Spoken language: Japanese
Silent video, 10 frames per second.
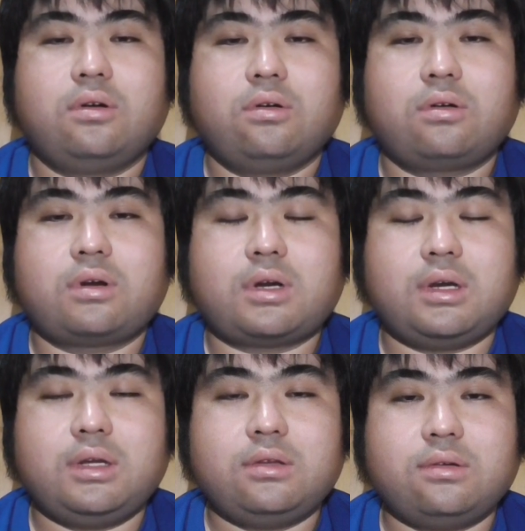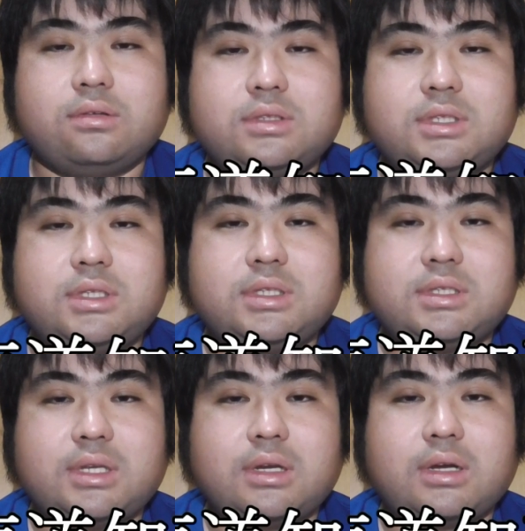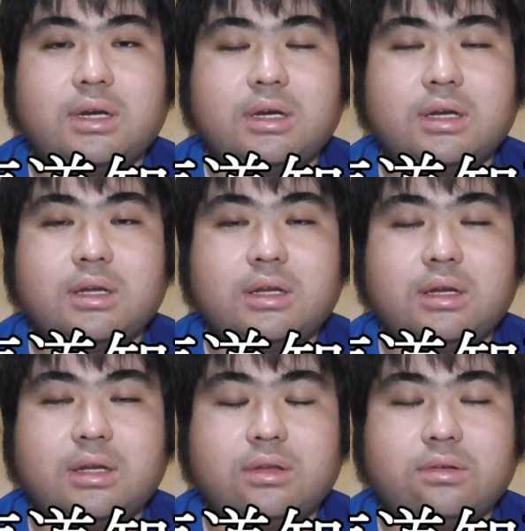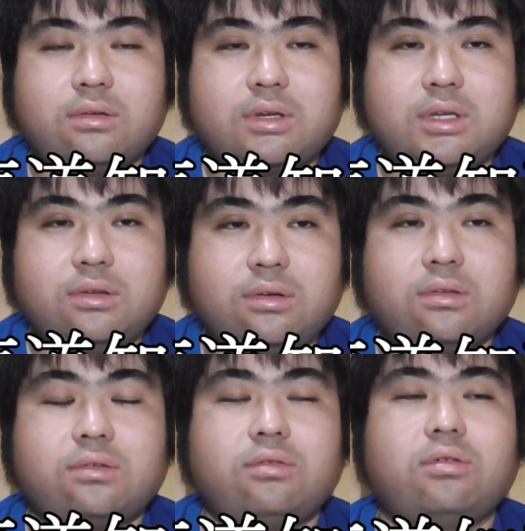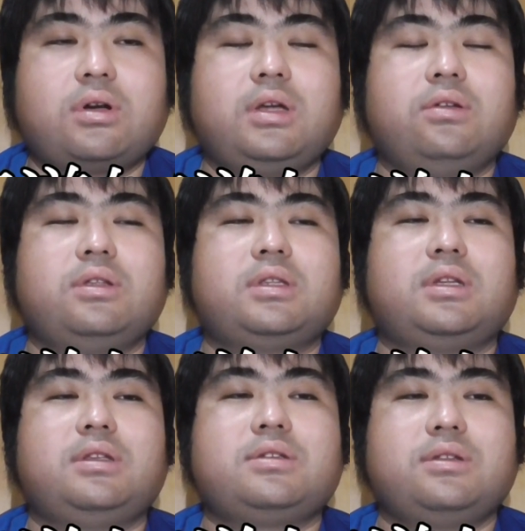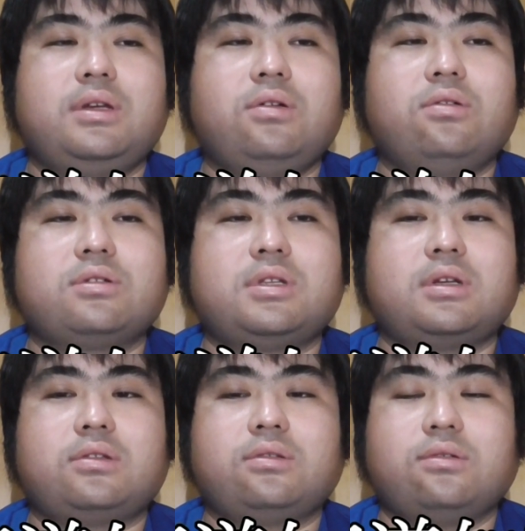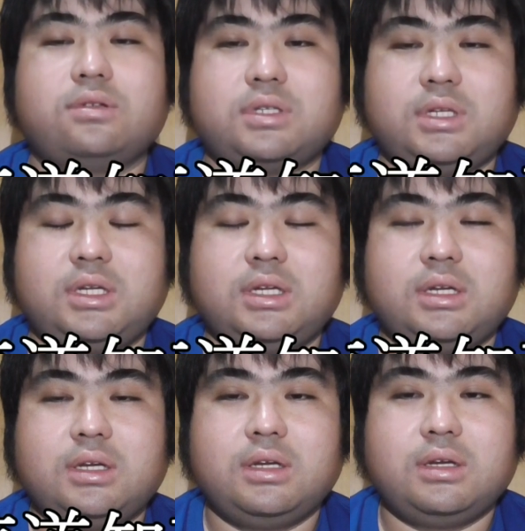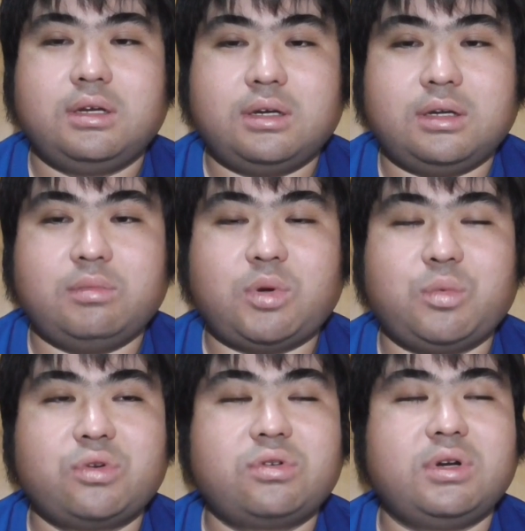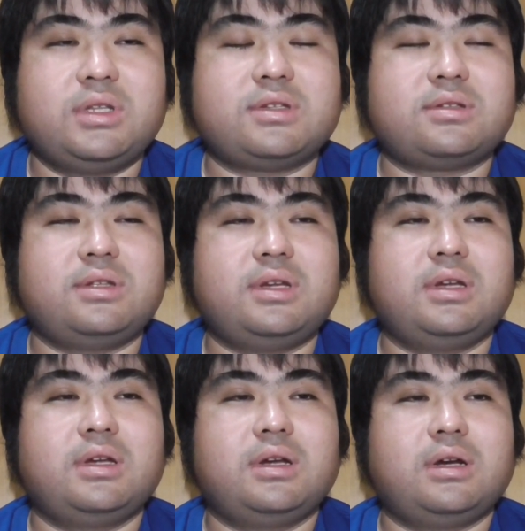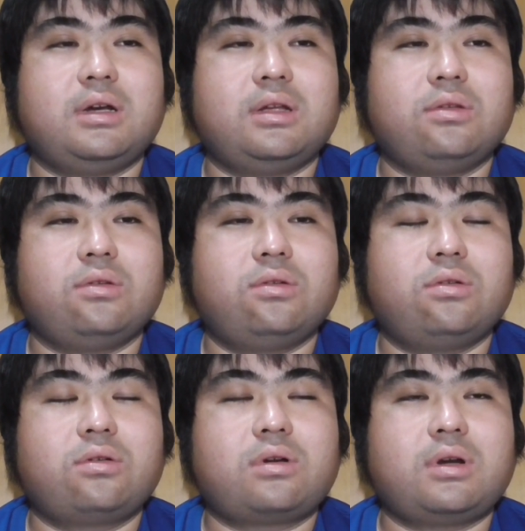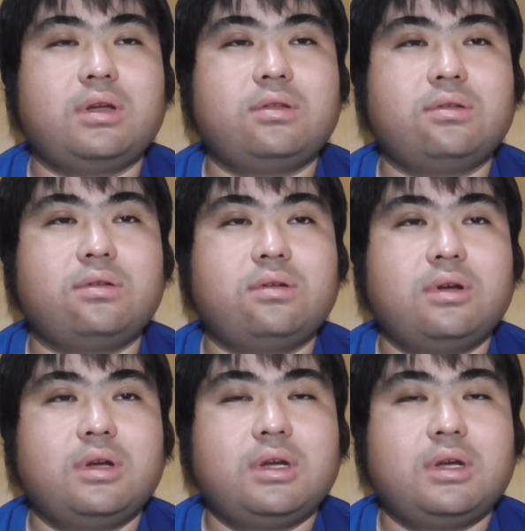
北海道知事選があの昨日投開票だったんですよね大阪と同時に。はい、もう僕はですねあの北海道